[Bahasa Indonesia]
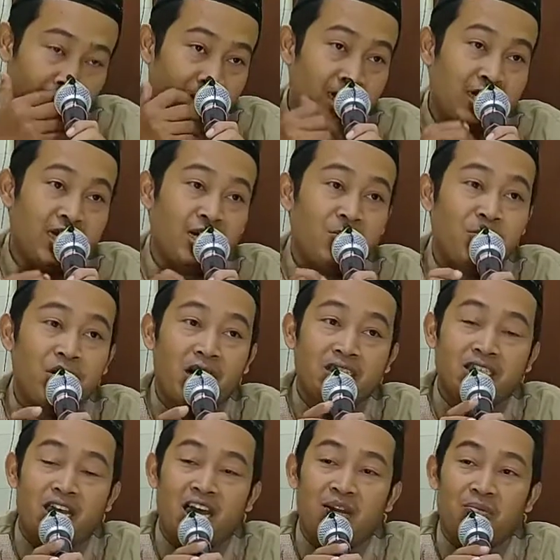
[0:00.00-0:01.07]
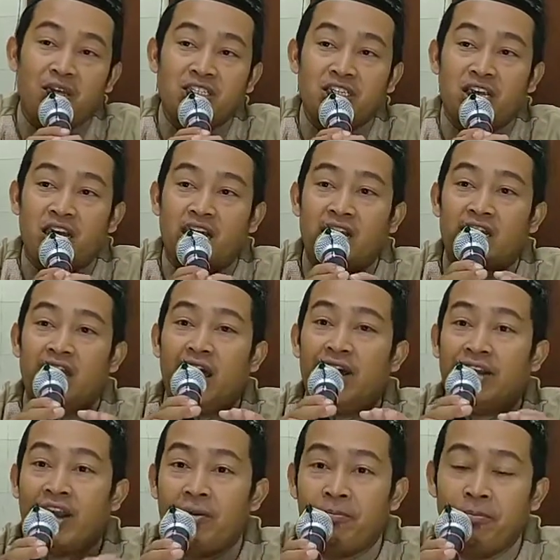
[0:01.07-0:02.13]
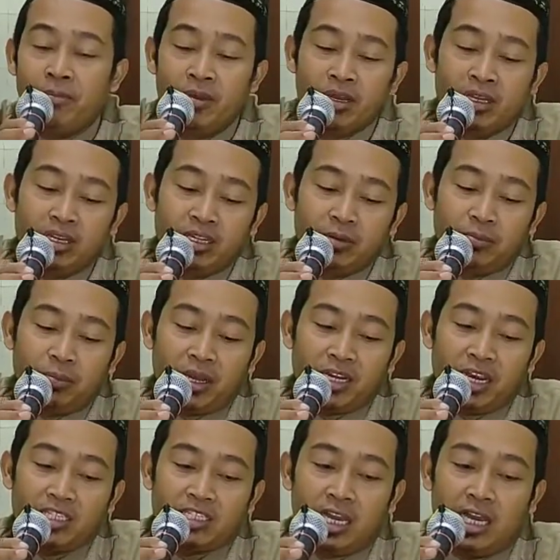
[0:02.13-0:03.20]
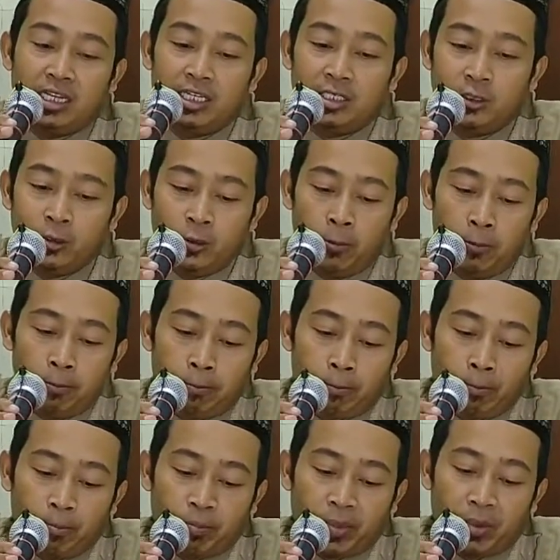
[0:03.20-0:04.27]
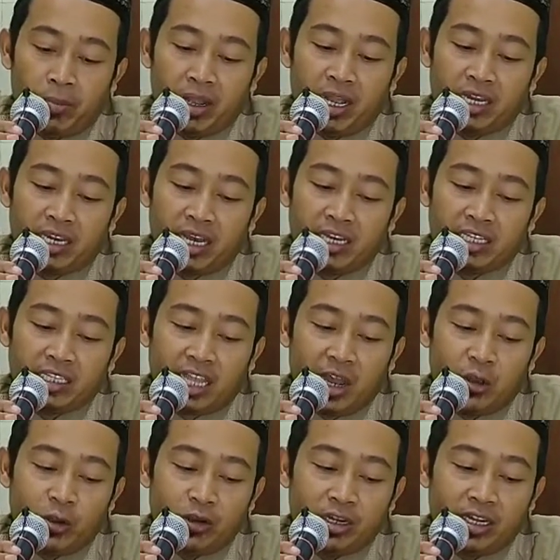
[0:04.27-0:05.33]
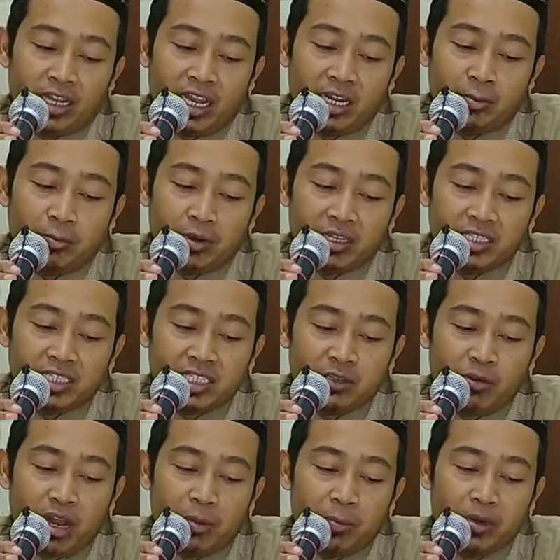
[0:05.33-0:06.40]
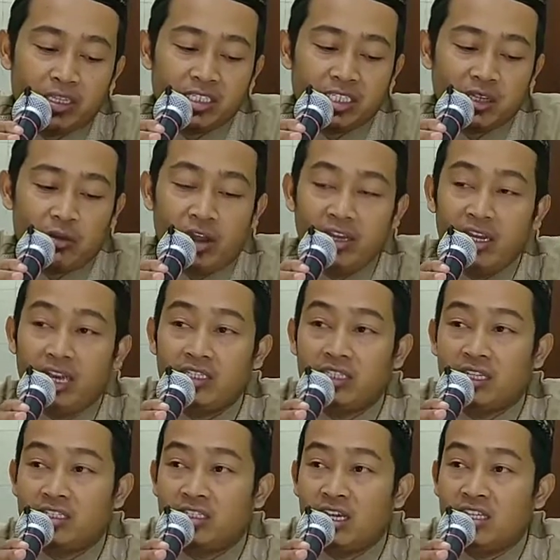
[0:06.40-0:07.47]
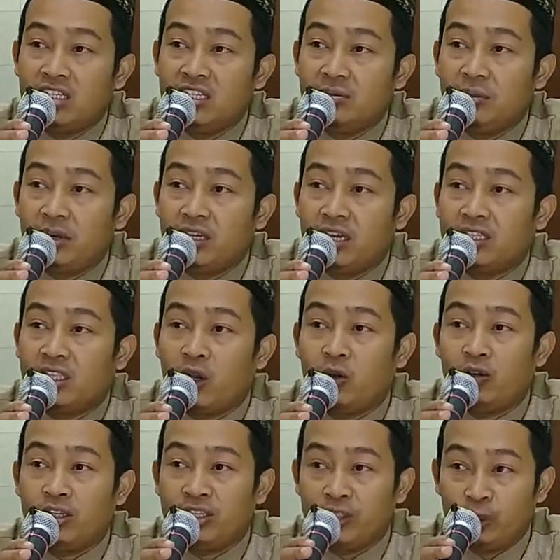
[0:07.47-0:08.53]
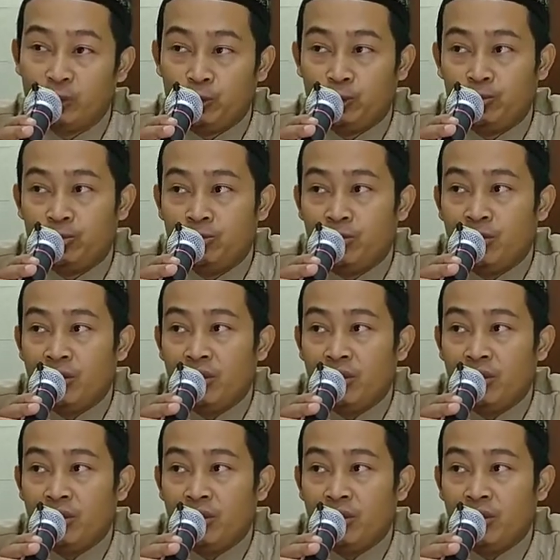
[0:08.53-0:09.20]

Karena kebiasaan masyarakat Arab pada saat itu Mengenali tahun dengan peristiwa-peristiwa yang terjadi pada tahun itu